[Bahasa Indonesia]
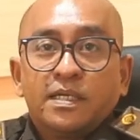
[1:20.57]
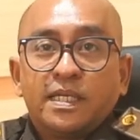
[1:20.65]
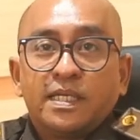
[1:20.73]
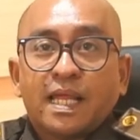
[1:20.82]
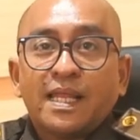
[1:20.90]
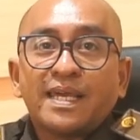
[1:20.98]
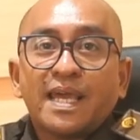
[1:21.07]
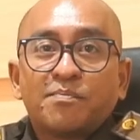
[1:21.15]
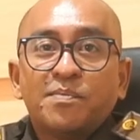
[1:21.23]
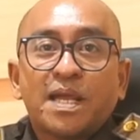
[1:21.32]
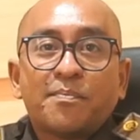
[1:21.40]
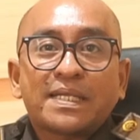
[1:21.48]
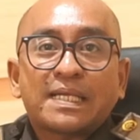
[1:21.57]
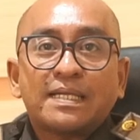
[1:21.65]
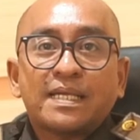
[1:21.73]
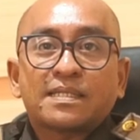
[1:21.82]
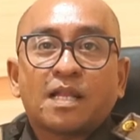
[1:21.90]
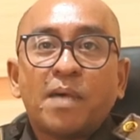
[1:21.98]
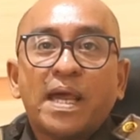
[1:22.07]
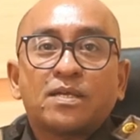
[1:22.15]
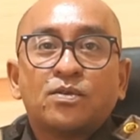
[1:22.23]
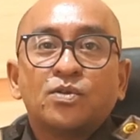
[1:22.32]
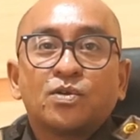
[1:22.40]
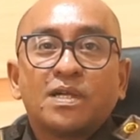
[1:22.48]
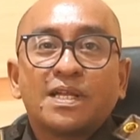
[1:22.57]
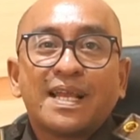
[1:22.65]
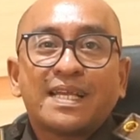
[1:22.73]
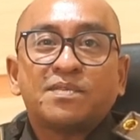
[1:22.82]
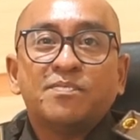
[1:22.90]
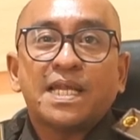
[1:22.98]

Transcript: Kita layak mendapatkan yang terbaik untuk generasi